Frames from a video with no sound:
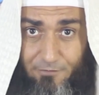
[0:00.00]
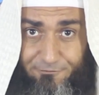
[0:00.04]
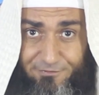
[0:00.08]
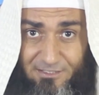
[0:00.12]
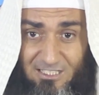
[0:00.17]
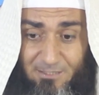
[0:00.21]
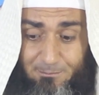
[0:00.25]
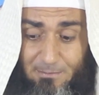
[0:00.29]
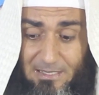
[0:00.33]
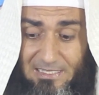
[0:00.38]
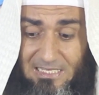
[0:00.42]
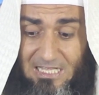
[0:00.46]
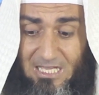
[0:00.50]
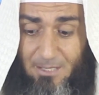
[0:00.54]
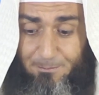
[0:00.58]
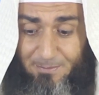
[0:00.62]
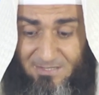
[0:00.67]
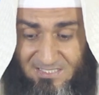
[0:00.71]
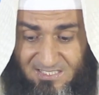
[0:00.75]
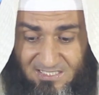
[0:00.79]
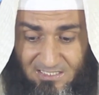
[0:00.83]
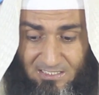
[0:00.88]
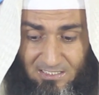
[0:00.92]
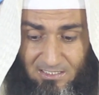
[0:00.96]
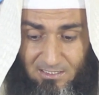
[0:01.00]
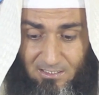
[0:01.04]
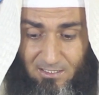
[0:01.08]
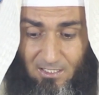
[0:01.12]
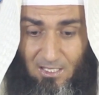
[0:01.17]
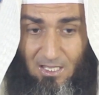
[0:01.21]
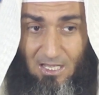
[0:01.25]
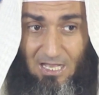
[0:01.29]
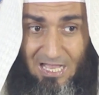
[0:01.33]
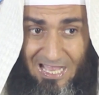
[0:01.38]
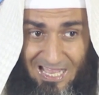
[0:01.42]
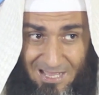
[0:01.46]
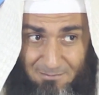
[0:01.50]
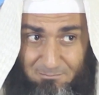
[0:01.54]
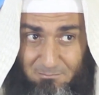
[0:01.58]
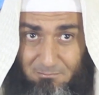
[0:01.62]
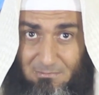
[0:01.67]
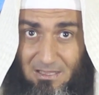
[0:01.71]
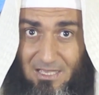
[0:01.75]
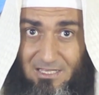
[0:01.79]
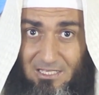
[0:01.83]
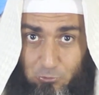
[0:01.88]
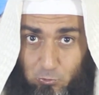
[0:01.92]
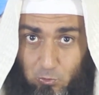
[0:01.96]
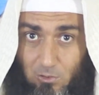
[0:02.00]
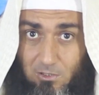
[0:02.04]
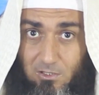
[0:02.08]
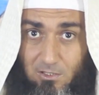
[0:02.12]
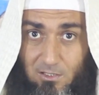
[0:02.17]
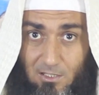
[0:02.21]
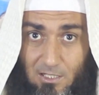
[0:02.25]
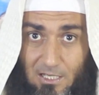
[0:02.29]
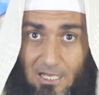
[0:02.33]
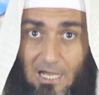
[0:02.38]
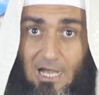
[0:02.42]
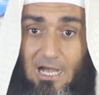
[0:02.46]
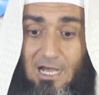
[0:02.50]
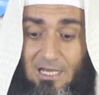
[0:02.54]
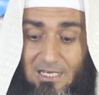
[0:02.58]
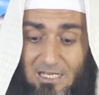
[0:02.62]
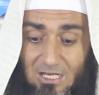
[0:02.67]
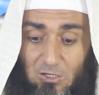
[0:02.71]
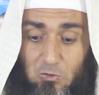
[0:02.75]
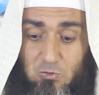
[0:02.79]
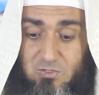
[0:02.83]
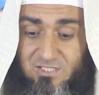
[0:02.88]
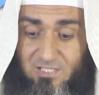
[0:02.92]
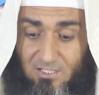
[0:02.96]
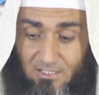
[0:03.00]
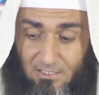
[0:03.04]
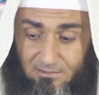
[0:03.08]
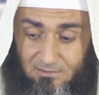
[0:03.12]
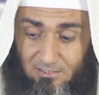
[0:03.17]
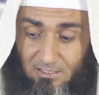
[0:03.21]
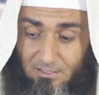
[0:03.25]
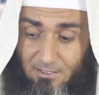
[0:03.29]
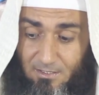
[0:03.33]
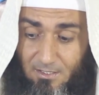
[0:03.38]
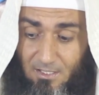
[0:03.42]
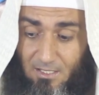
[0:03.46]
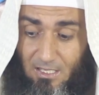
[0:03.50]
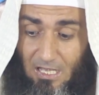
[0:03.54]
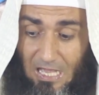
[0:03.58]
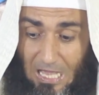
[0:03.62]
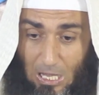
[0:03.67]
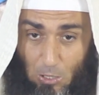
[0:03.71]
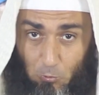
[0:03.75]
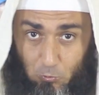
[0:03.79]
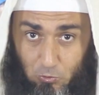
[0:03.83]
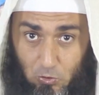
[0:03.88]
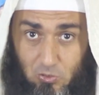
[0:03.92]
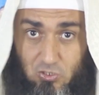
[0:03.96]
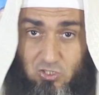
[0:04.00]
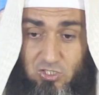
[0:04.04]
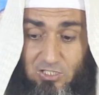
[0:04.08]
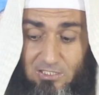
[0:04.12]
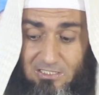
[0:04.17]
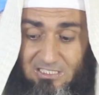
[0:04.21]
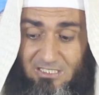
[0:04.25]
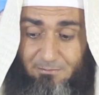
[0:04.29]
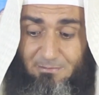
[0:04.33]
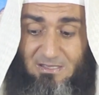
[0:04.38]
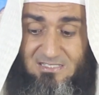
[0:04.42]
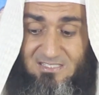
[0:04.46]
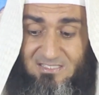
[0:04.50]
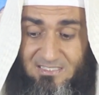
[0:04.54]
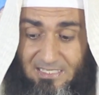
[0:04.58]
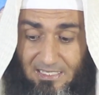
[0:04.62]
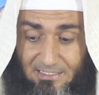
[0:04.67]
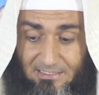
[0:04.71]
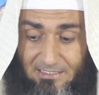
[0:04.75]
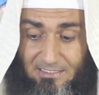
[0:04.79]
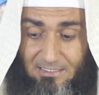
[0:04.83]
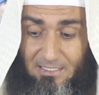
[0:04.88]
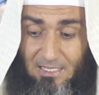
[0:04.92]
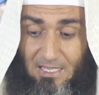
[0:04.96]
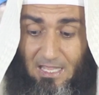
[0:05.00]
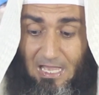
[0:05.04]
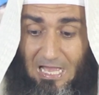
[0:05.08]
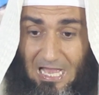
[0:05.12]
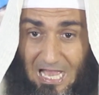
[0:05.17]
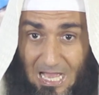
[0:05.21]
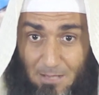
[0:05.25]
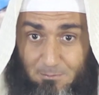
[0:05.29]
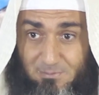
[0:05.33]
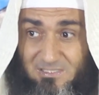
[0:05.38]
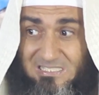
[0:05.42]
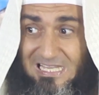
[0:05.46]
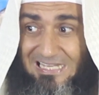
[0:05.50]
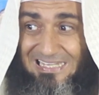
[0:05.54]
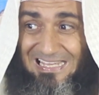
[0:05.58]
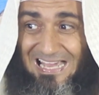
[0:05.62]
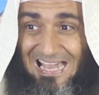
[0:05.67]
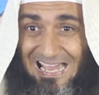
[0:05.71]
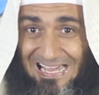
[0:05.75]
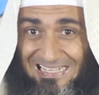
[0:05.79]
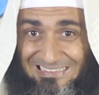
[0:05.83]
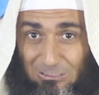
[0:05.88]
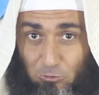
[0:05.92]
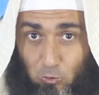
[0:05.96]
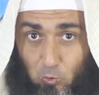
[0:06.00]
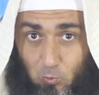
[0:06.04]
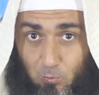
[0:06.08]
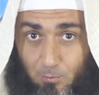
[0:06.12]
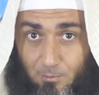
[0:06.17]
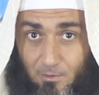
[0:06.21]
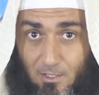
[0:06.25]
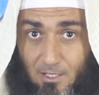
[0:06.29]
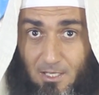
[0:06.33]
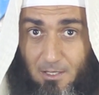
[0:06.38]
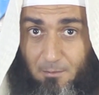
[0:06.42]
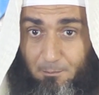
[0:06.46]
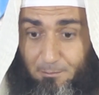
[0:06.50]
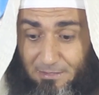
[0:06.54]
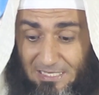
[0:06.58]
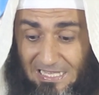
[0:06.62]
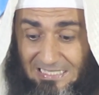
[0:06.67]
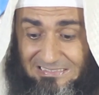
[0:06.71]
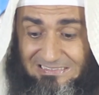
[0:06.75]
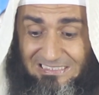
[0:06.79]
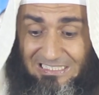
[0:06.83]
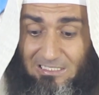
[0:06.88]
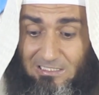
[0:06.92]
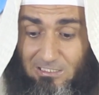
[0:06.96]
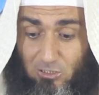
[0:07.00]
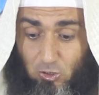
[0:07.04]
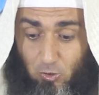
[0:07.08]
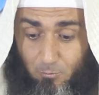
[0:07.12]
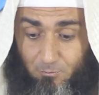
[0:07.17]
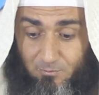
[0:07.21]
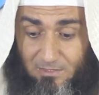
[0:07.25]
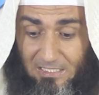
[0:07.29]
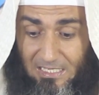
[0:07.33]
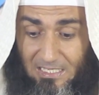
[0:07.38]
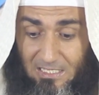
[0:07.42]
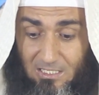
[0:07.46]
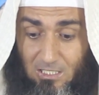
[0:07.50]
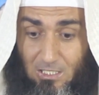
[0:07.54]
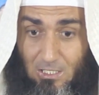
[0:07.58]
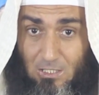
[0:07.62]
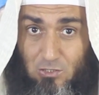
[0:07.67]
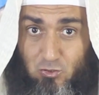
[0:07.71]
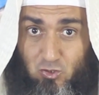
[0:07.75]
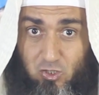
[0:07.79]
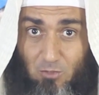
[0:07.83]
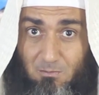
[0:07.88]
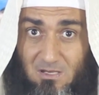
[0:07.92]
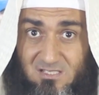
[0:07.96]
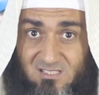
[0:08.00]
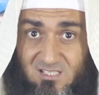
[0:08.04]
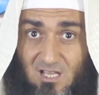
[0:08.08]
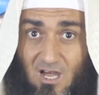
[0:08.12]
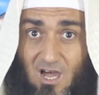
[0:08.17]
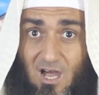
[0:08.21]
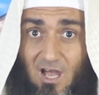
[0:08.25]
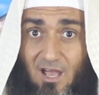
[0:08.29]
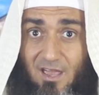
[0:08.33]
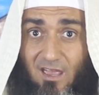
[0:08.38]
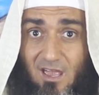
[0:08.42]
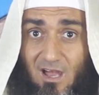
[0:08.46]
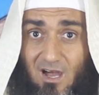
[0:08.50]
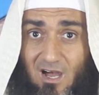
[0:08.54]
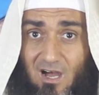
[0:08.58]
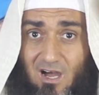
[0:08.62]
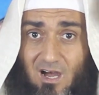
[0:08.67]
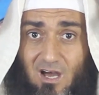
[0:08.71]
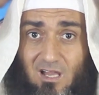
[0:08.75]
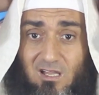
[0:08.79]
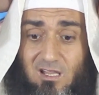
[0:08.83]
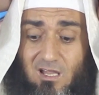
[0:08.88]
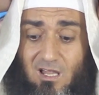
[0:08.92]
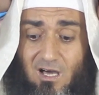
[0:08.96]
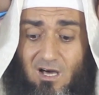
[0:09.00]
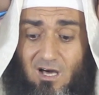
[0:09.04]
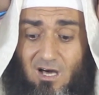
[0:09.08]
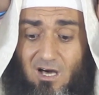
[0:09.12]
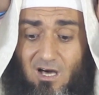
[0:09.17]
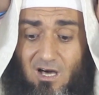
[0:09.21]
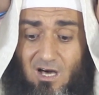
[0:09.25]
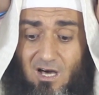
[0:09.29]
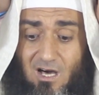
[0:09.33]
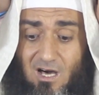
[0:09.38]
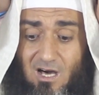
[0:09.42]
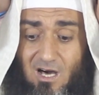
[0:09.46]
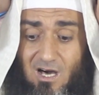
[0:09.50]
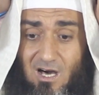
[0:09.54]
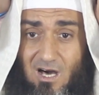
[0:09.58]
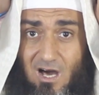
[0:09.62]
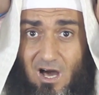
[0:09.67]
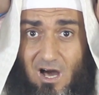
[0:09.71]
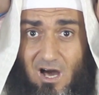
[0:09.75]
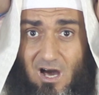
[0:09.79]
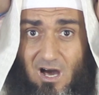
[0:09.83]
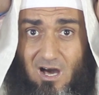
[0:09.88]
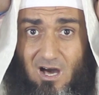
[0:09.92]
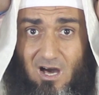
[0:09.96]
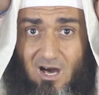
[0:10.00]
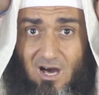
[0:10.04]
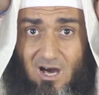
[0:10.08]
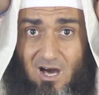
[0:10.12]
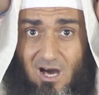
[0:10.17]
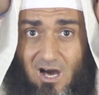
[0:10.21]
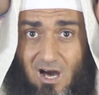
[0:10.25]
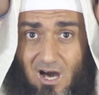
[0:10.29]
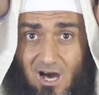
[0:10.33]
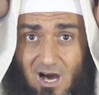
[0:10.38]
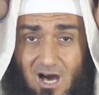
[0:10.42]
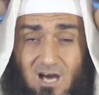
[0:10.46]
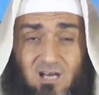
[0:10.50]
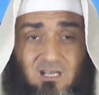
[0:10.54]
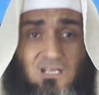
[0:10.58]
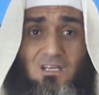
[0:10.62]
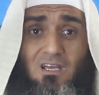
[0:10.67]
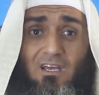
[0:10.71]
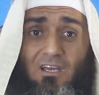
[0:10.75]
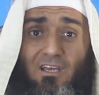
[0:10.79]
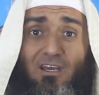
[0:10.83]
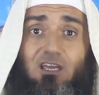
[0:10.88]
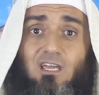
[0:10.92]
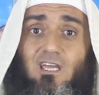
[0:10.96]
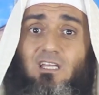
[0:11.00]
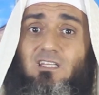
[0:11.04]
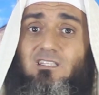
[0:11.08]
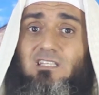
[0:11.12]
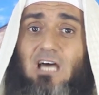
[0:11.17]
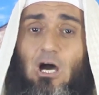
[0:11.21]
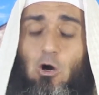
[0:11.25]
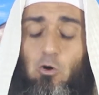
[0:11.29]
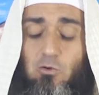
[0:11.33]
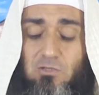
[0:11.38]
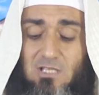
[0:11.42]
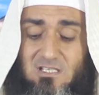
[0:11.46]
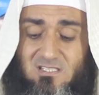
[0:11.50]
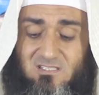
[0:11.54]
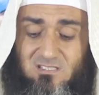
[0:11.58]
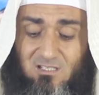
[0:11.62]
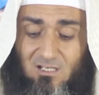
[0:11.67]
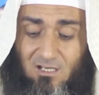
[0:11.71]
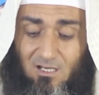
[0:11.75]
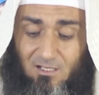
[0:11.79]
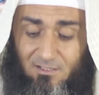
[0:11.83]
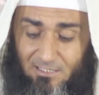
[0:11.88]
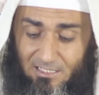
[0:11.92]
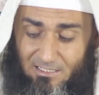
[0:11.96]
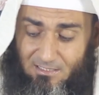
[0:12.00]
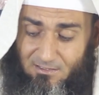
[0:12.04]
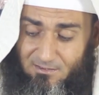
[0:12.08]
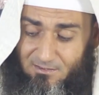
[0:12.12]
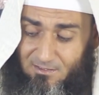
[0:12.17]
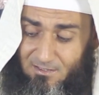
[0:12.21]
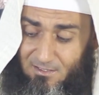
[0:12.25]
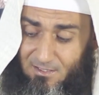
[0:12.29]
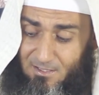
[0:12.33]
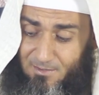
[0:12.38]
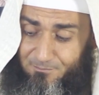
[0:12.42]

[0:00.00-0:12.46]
في ملابسه عما يدل على أسرته أو يرشد لمسكنه أمسك أحدهم بيده اليمنى ثم صاح يا الله إنه نصراني